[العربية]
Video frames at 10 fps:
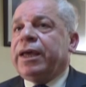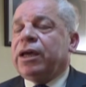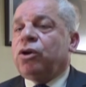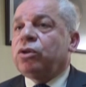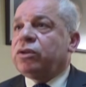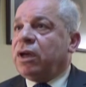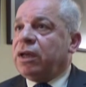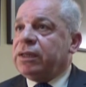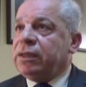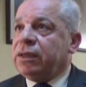آه،
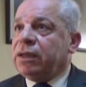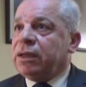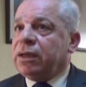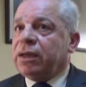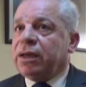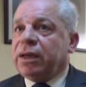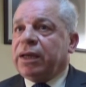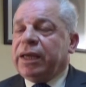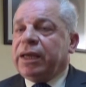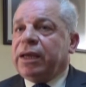خطه لدعم
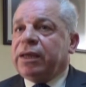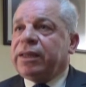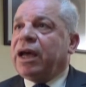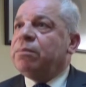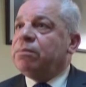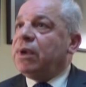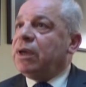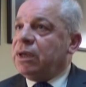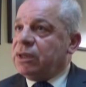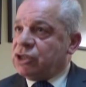آه،
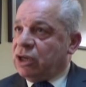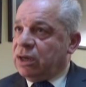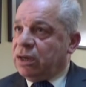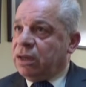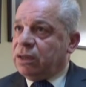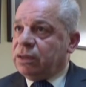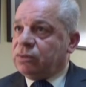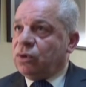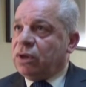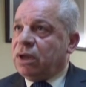آه، ان شاء الله
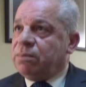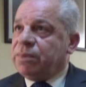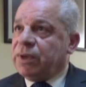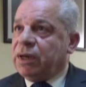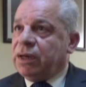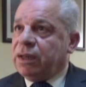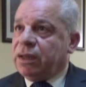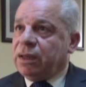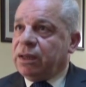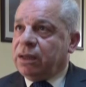طلاب
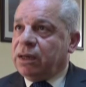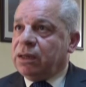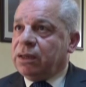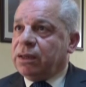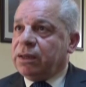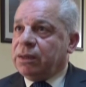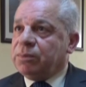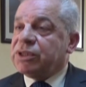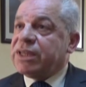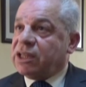اللي
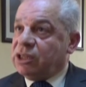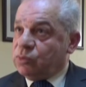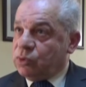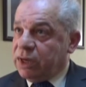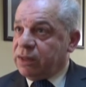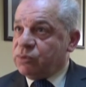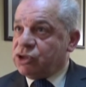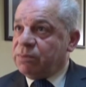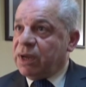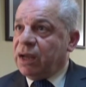بيستخدموا هذا
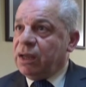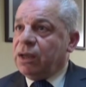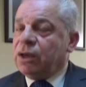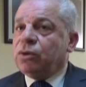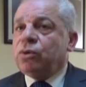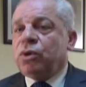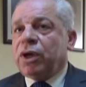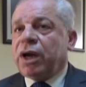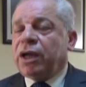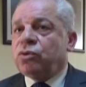المجمع
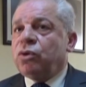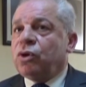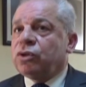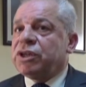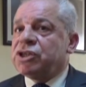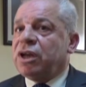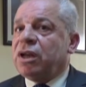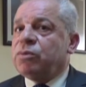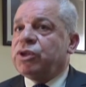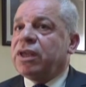وراح تكون الخطه ان شاء
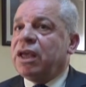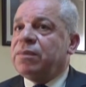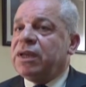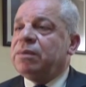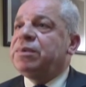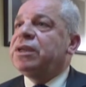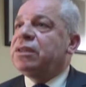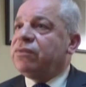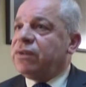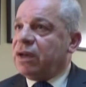الله متكامله
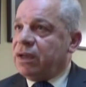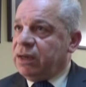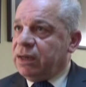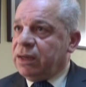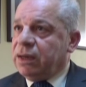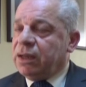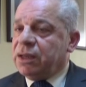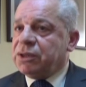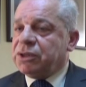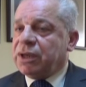باتفاق
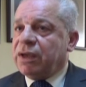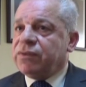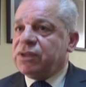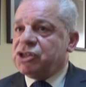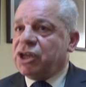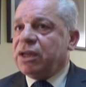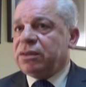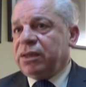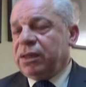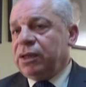كافه
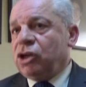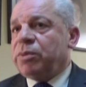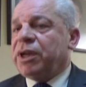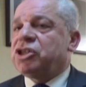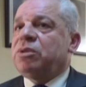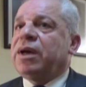الجهات اللي اليوم احنا